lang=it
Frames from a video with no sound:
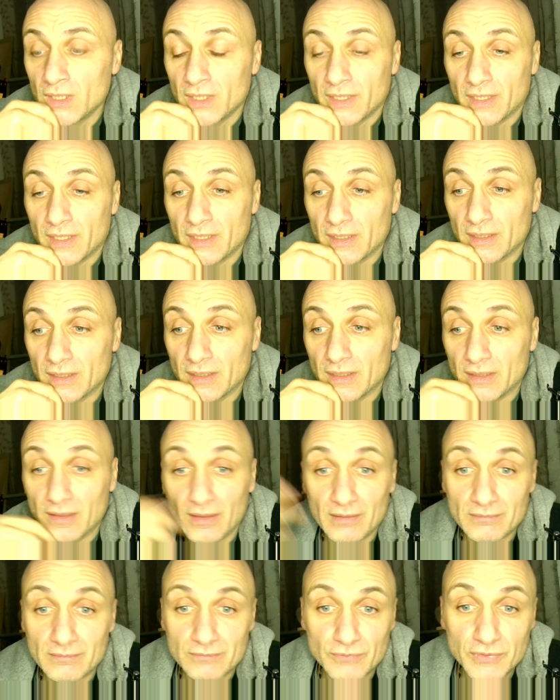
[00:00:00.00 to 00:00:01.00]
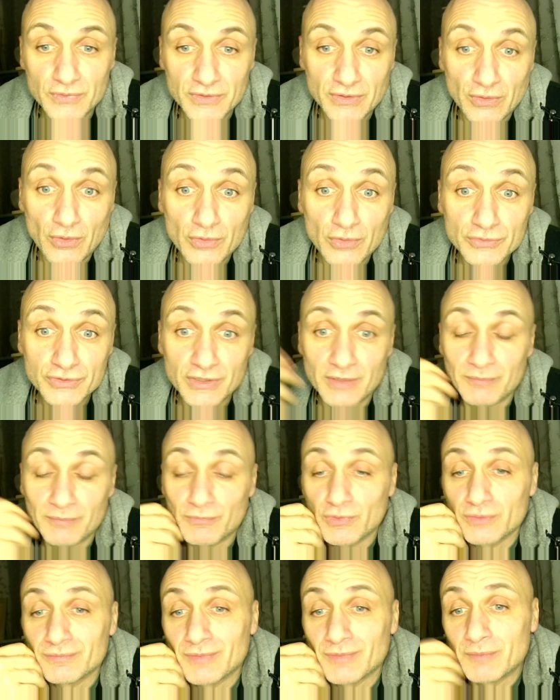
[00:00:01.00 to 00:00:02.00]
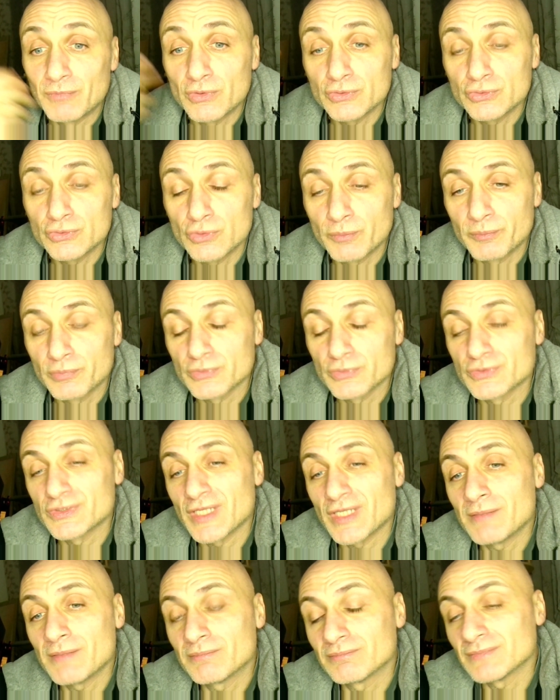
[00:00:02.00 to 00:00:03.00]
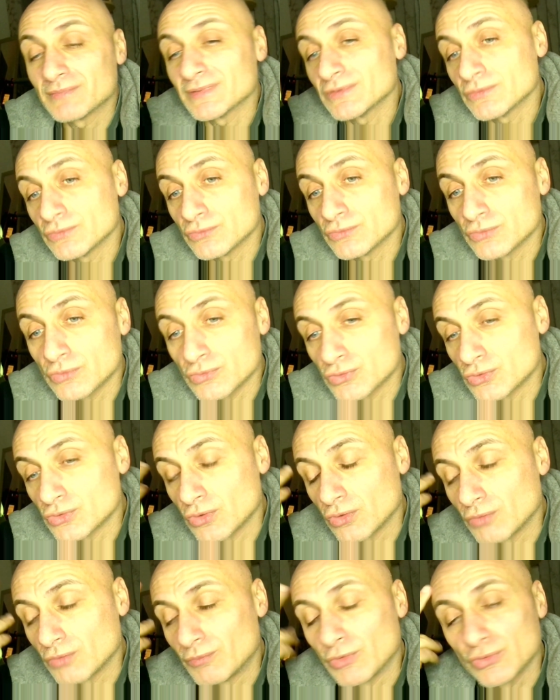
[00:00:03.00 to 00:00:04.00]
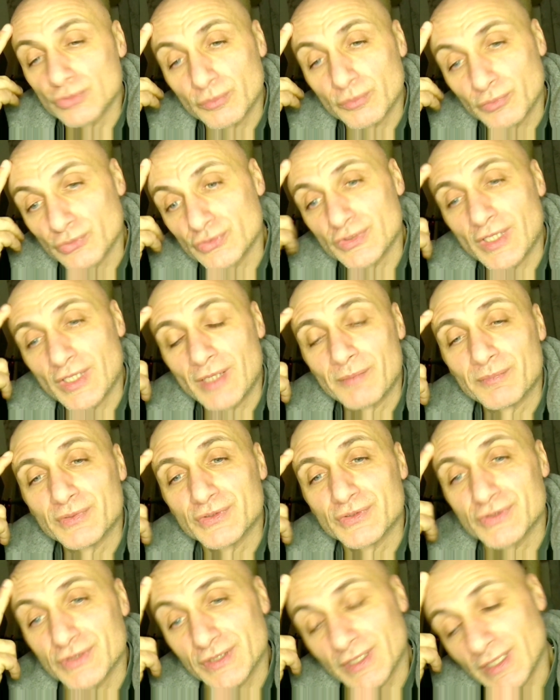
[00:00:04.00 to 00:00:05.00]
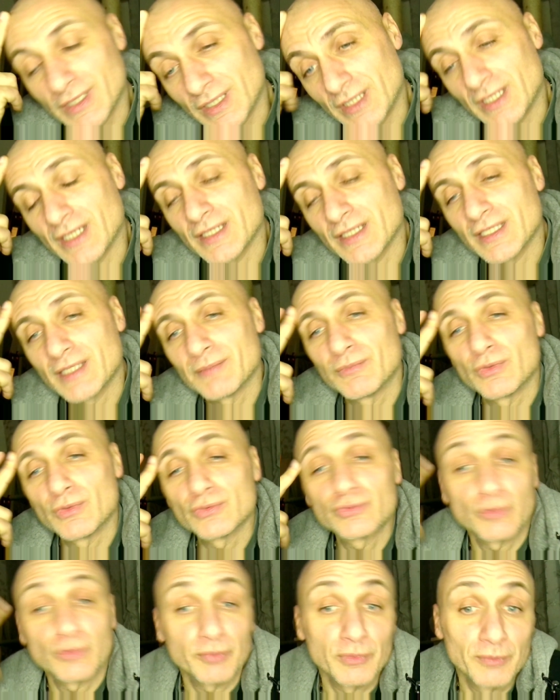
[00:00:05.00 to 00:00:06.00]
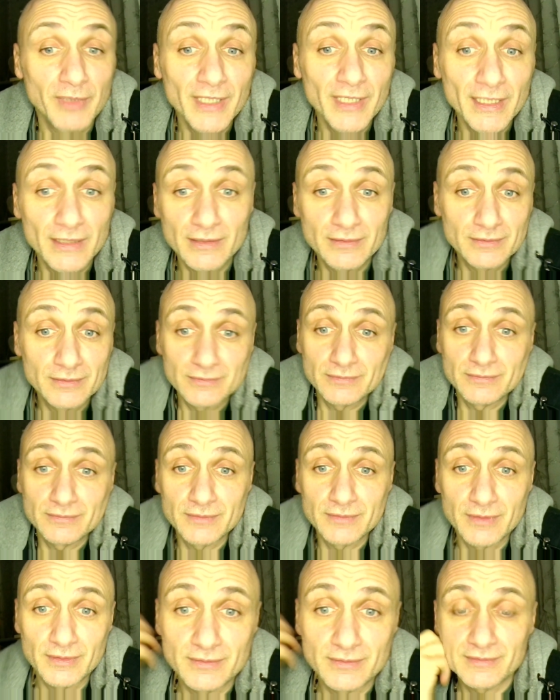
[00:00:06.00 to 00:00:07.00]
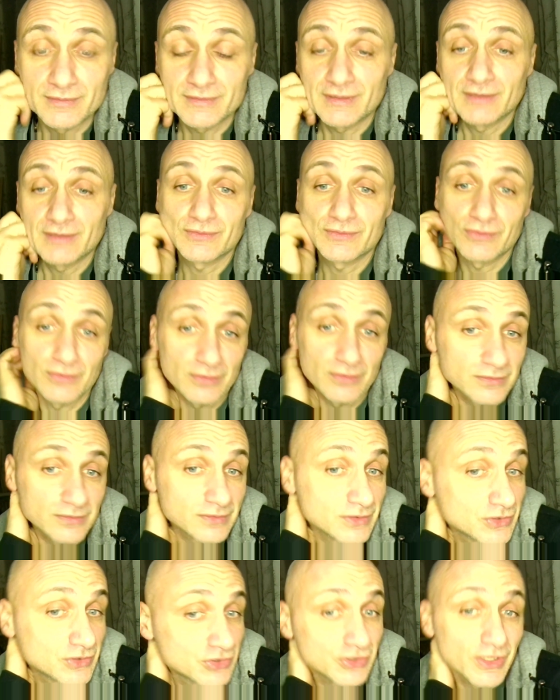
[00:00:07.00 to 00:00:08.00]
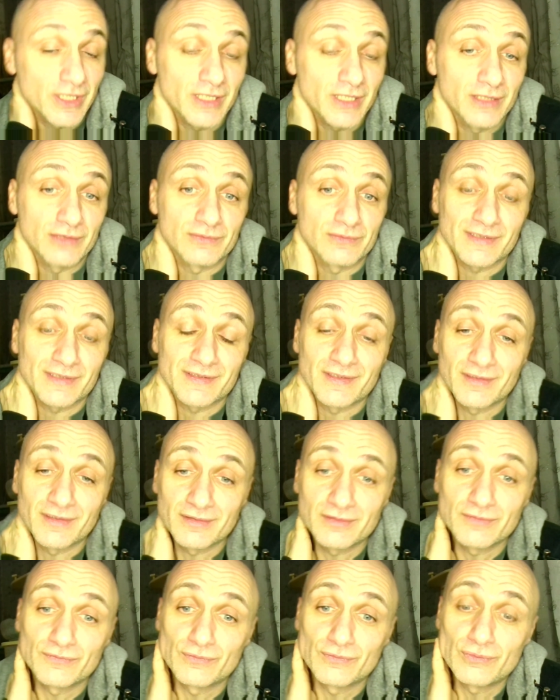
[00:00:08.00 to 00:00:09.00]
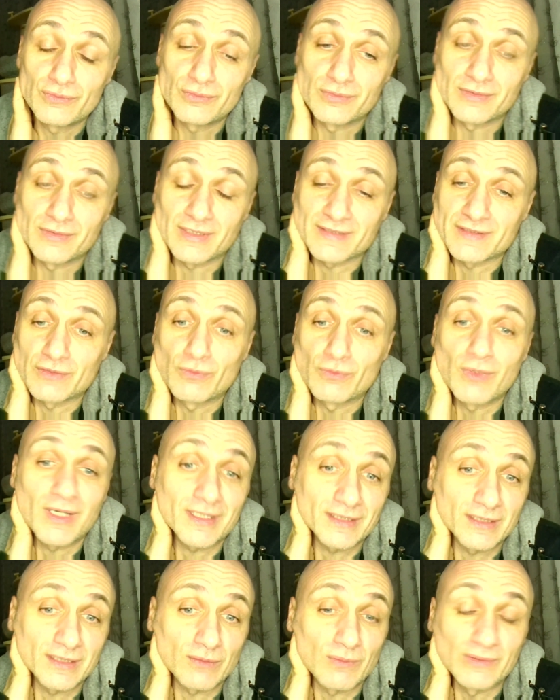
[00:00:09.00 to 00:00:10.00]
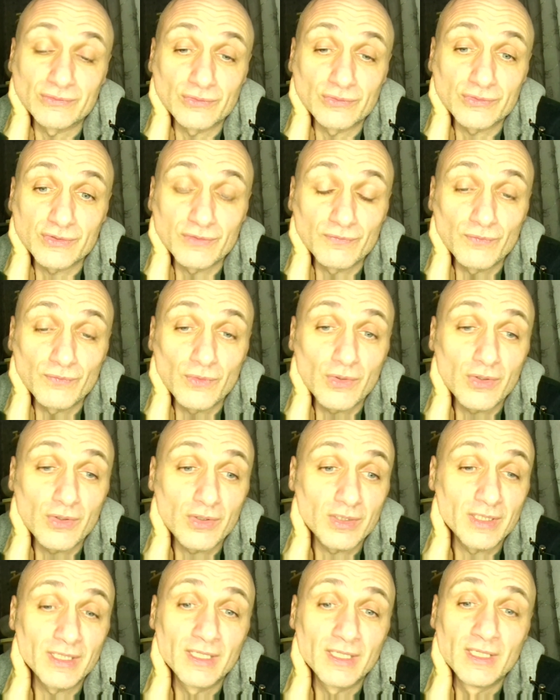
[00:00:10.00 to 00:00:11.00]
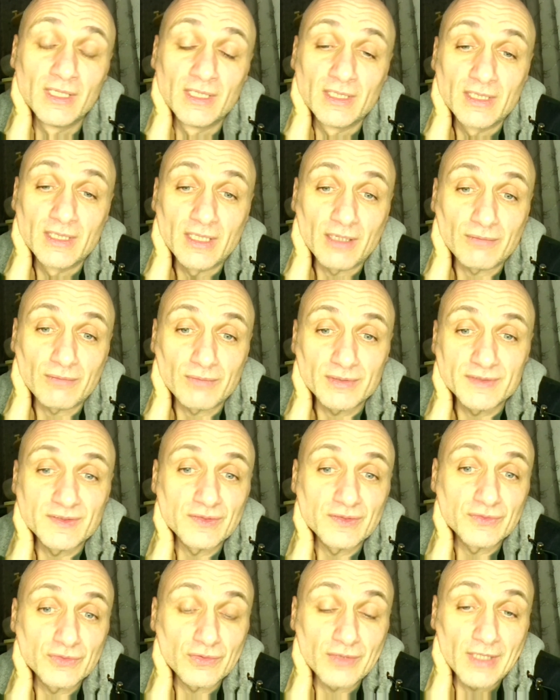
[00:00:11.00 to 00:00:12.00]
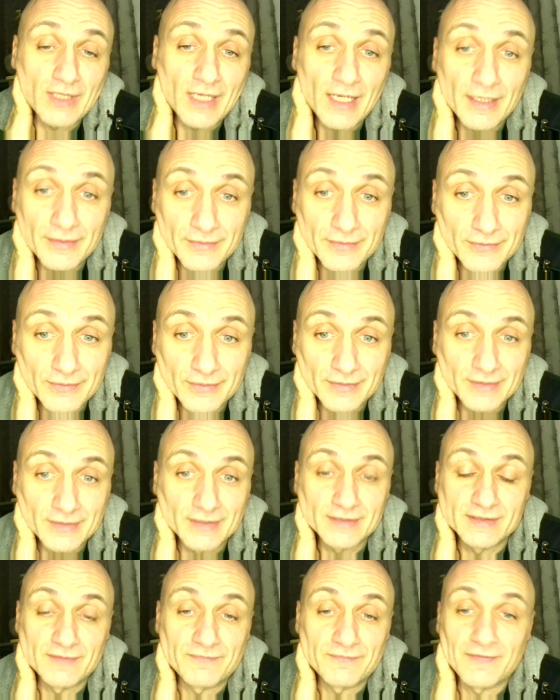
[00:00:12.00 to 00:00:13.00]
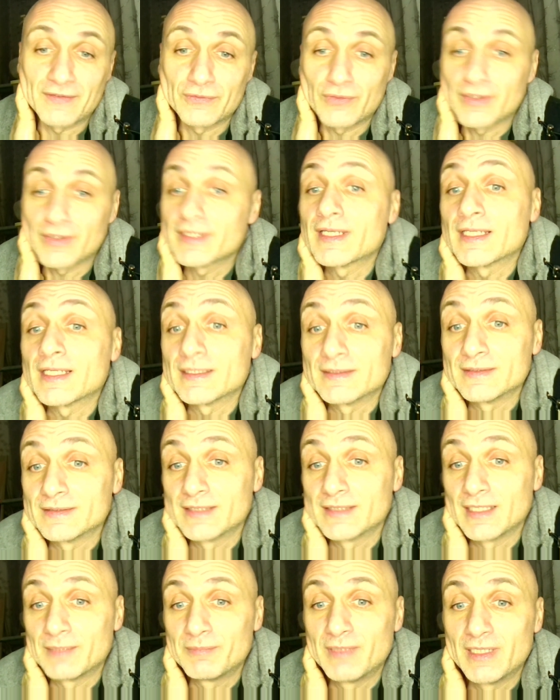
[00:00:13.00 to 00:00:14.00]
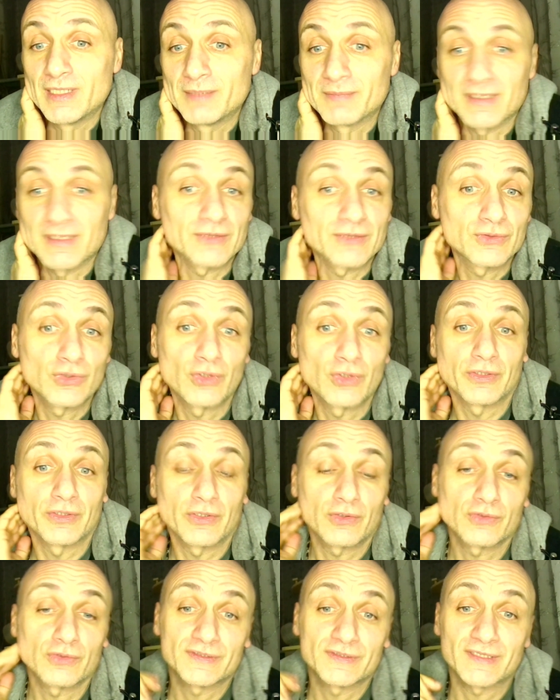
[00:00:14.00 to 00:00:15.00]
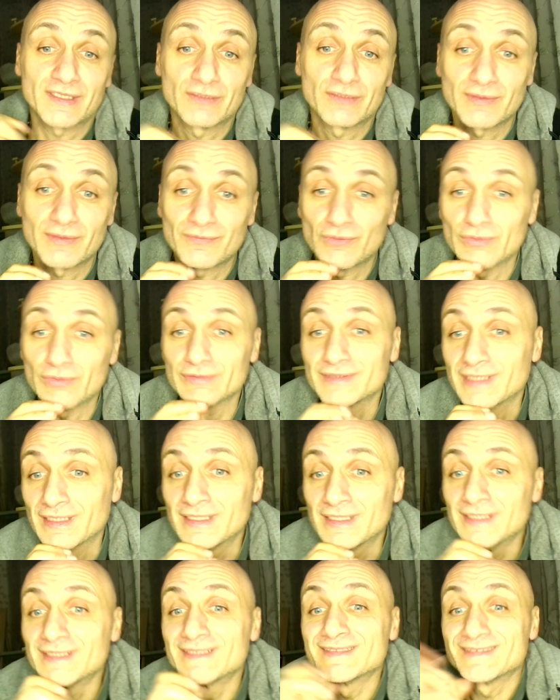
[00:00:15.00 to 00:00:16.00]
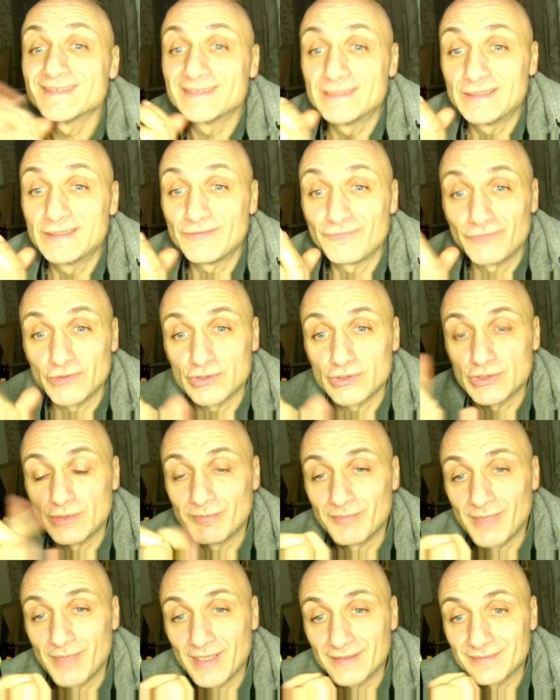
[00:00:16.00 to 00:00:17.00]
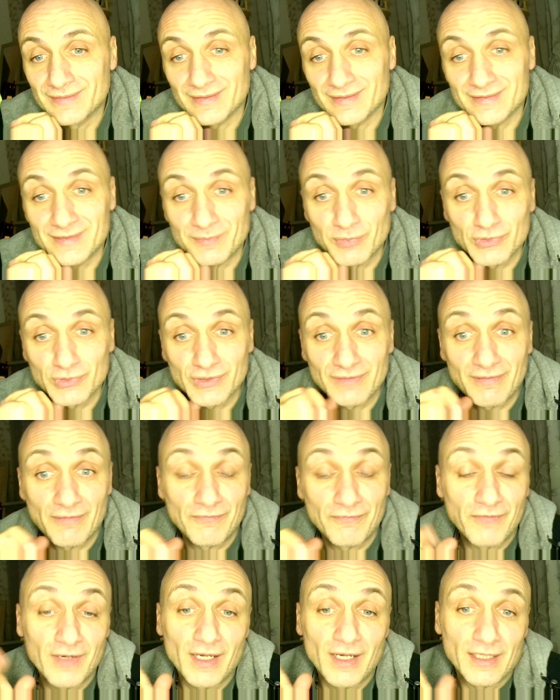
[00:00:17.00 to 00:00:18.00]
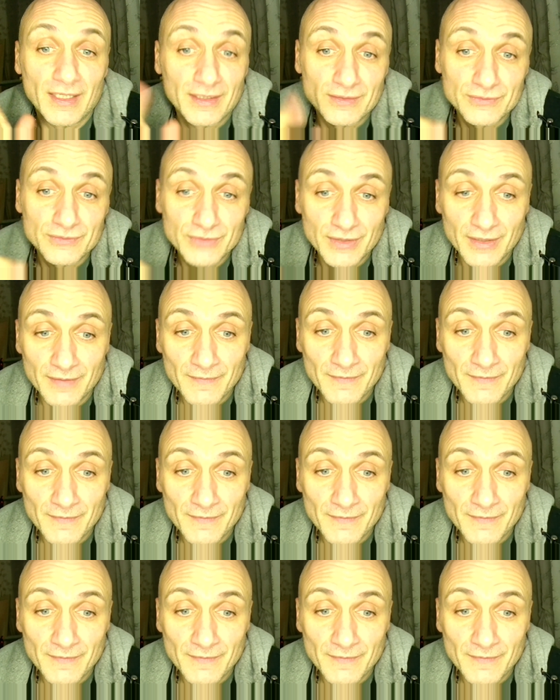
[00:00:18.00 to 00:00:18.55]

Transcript: e ehm, quindi oggi è mo- molto più semplice, non, non, solo molto più semplice, è anche molto più bello, cioè, senso si sceglie una serie tv, la si guarda quando si vuole, a qualsiasi orario e si fanno anche delle belle maratone, cosa che una volta difficilmente si poteva fare, cioè